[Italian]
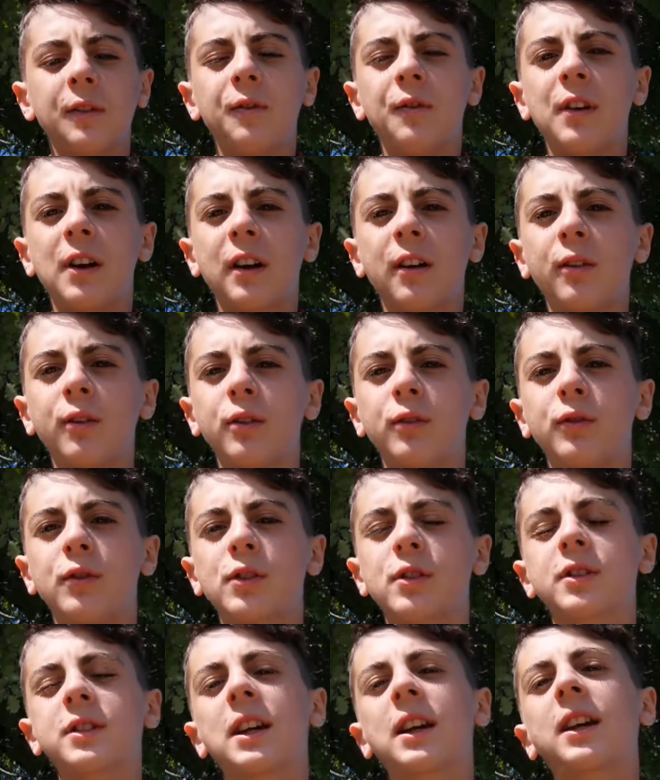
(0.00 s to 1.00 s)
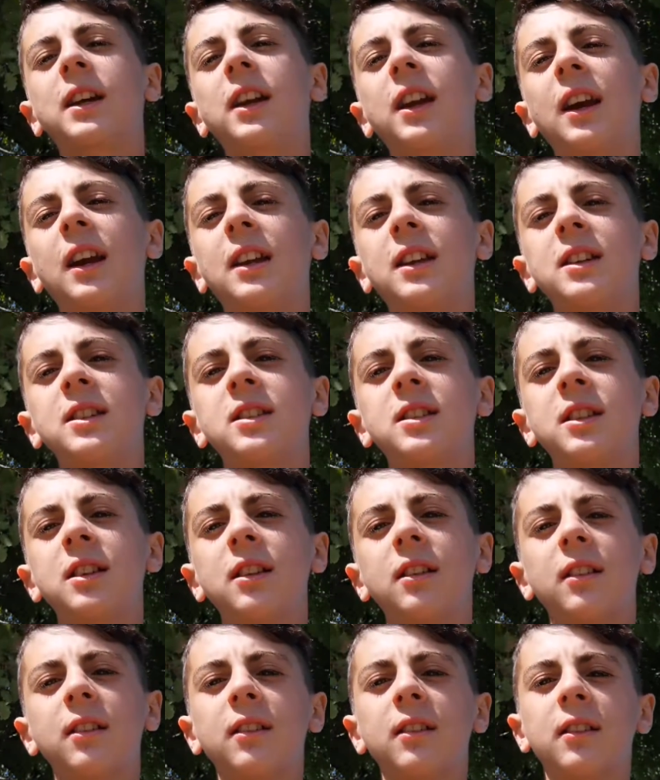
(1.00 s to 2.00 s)
Vengono forse anche i
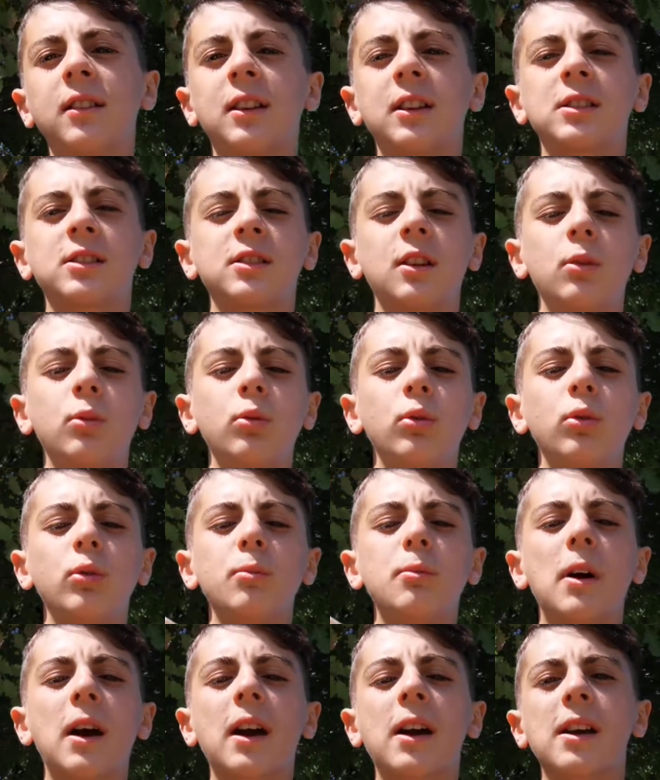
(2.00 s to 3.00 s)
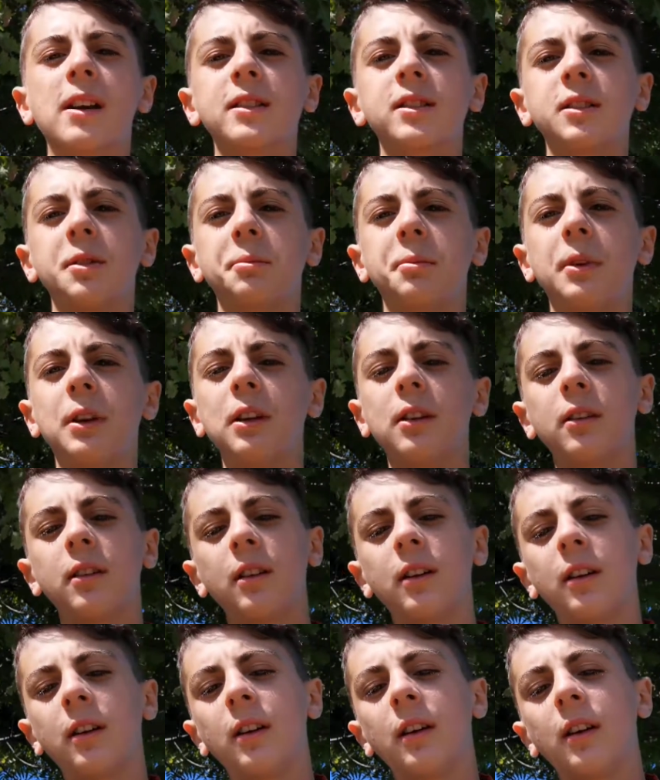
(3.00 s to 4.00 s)
calisti, che saluto, il Biker SP,
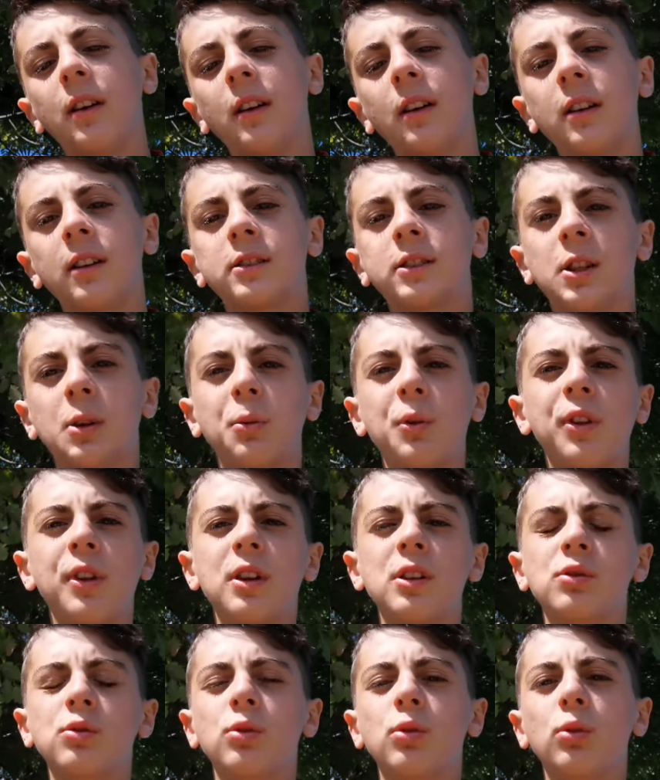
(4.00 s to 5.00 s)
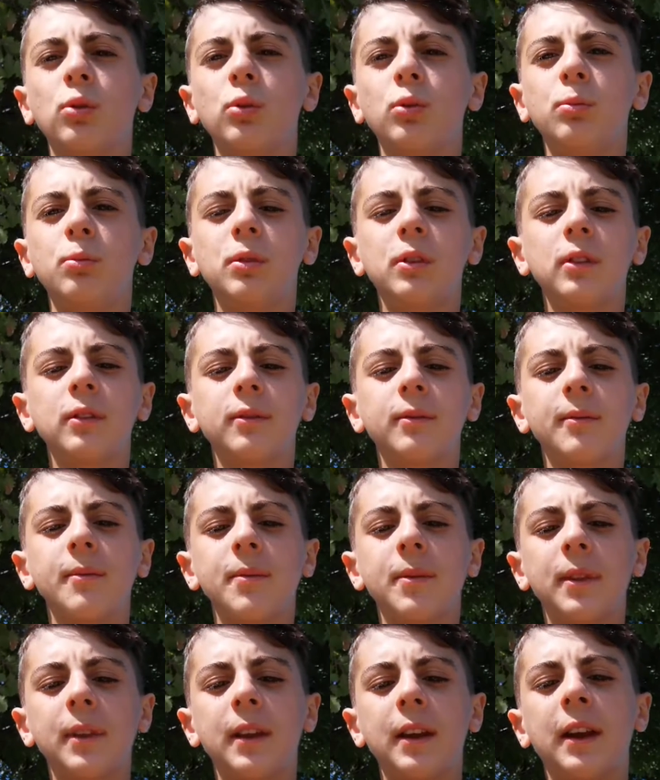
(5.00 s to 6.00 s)
Seguiteli su YouTube,
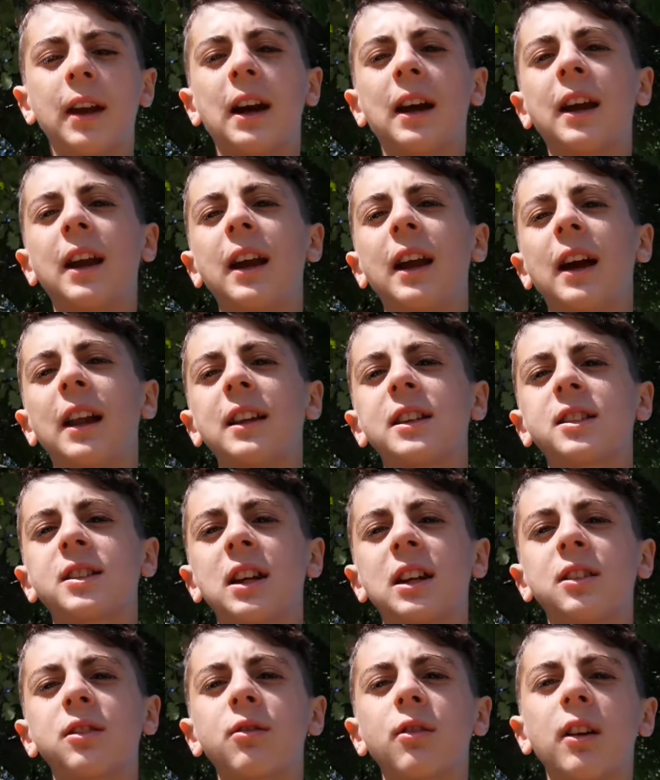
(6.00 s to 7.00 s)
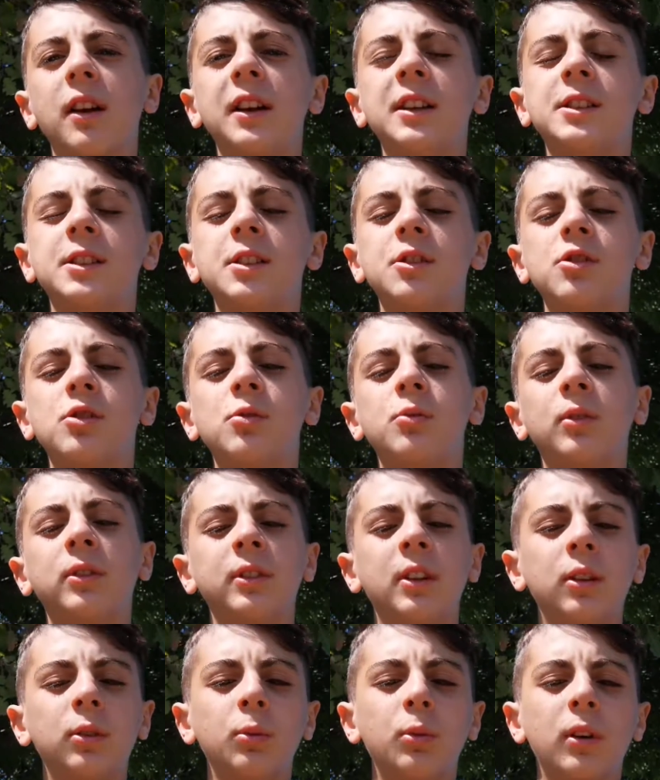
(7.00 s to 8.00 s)
e anche Alessandro Callisti
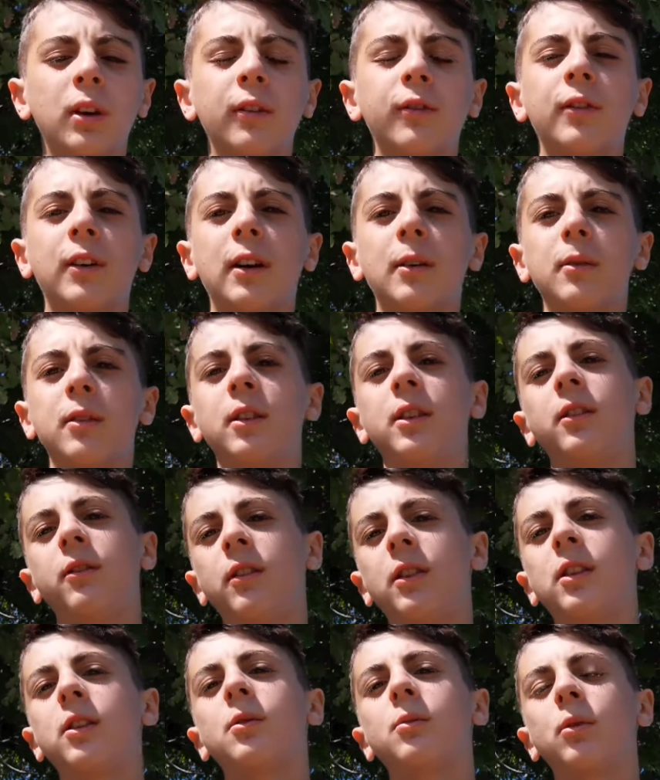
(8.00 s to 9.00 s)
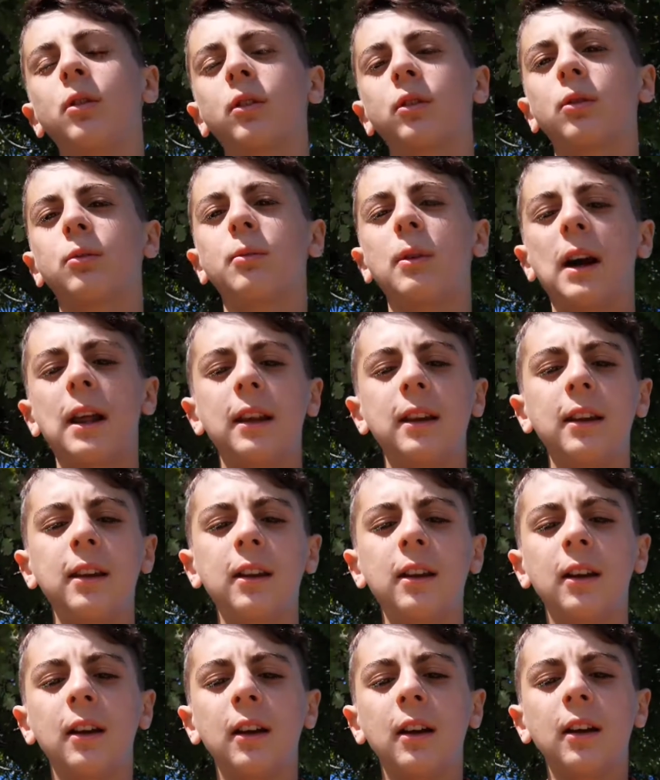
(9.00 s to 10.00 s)
52 che fa i video molto belli
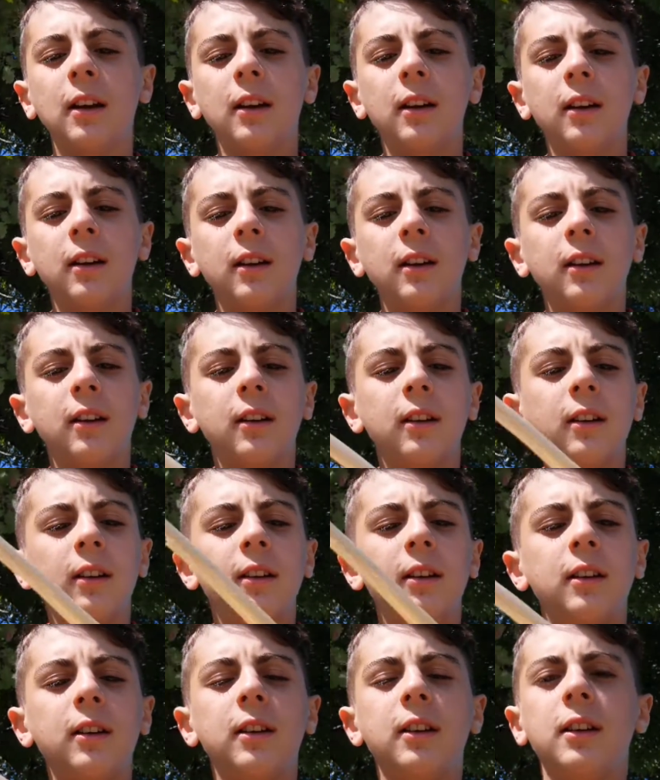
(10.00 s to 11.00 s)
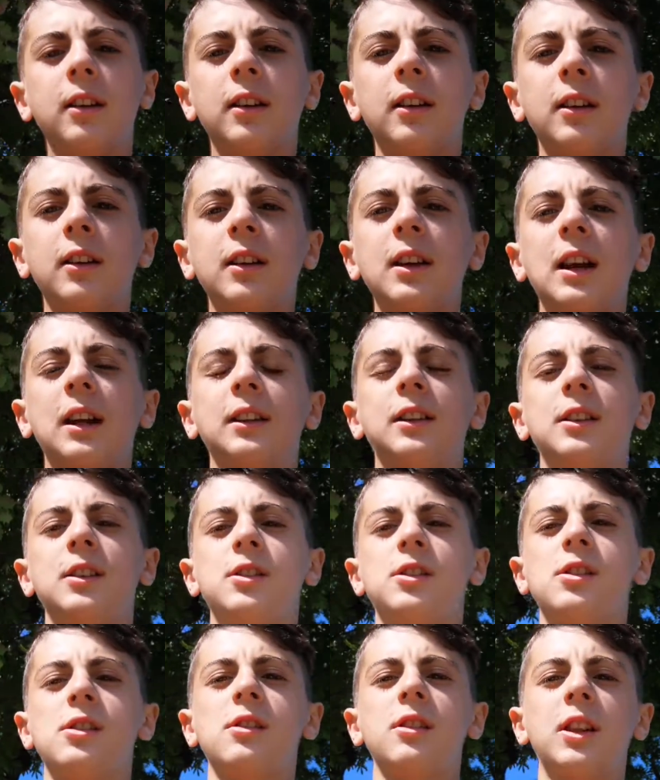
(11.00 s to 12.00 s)
e niente
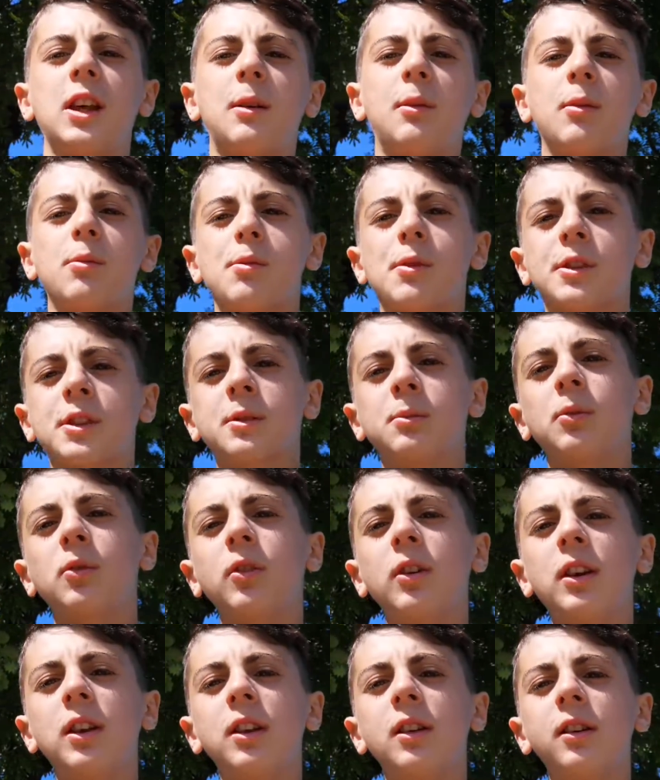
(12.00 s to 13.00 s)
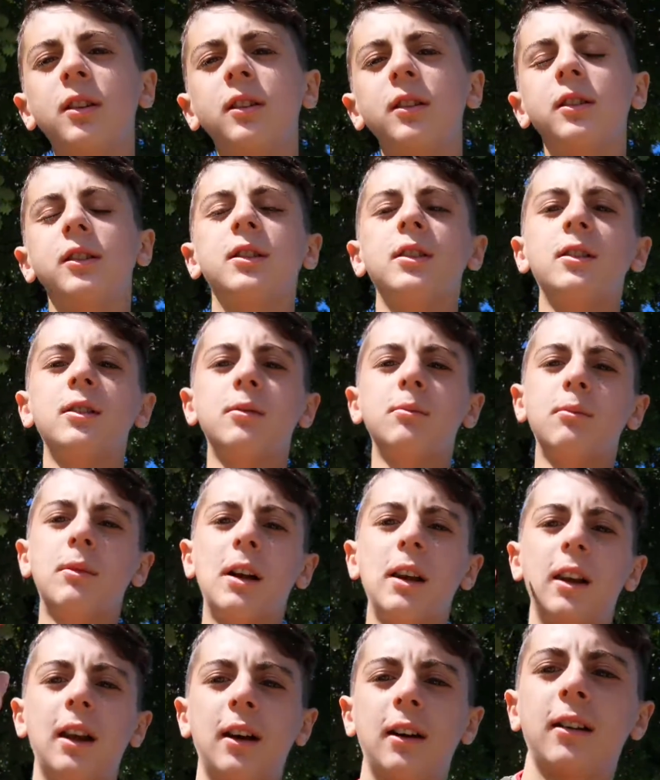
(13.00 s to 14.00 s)
ci vediamo al prossimo video
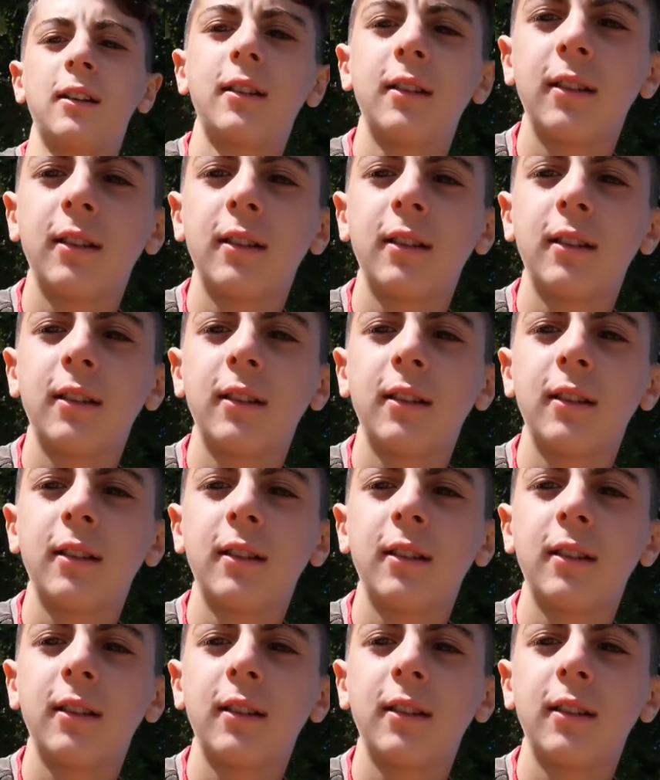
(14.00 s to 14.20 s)
bella